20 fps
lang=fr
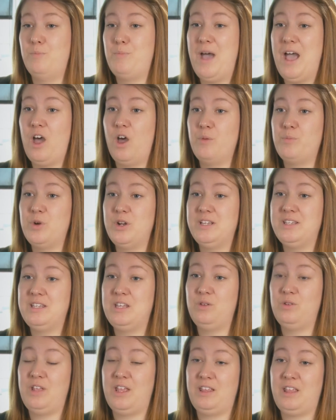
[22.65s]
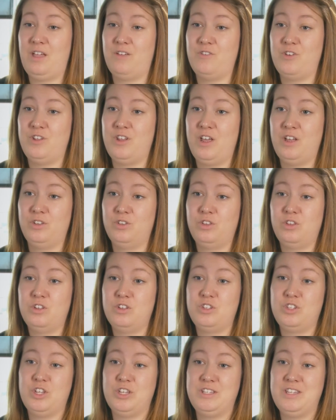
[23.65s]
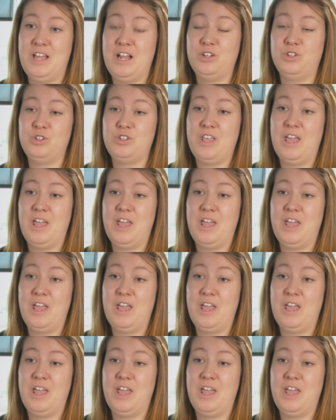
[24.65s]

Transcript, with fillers: par un policier et une intervenante sociale du